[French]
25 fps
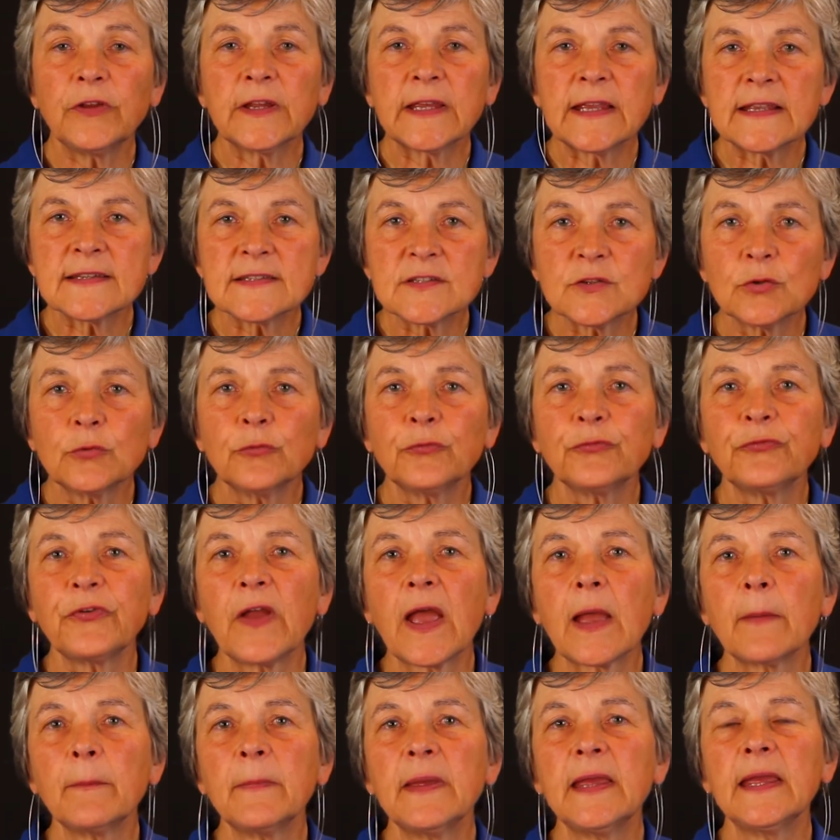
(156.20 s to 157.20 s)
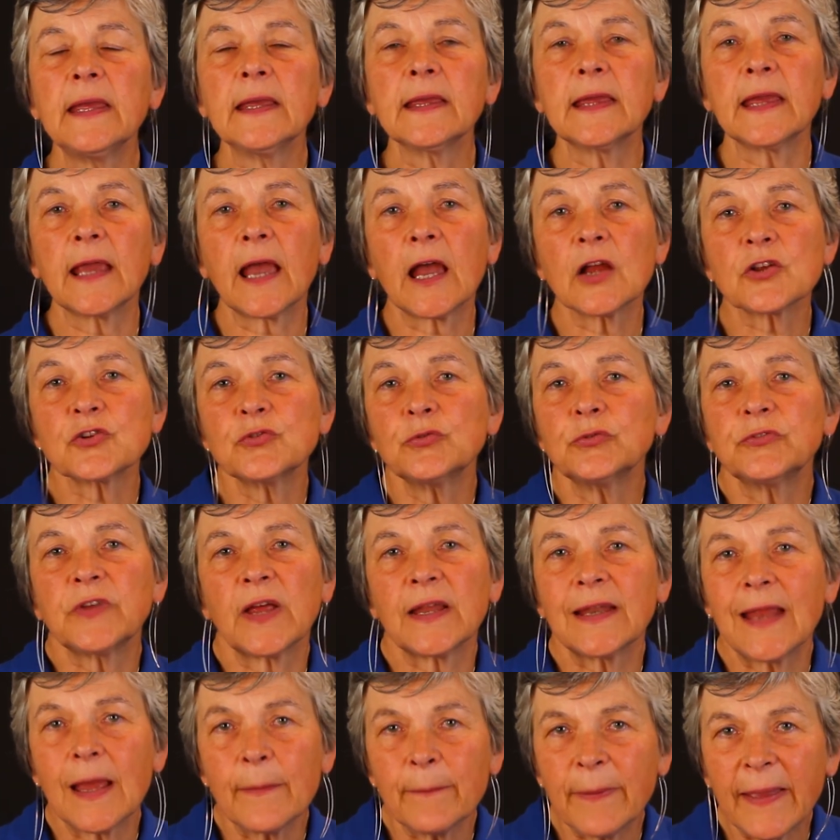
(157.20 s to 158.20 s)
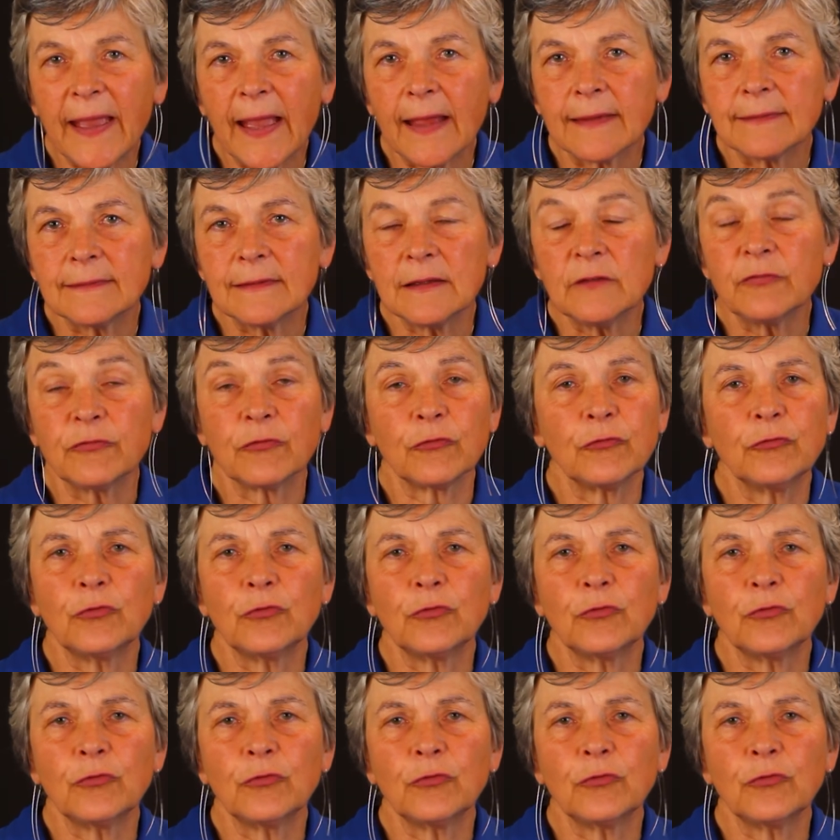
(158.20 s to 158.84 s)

des questions fermées qui rajoutent un impératif,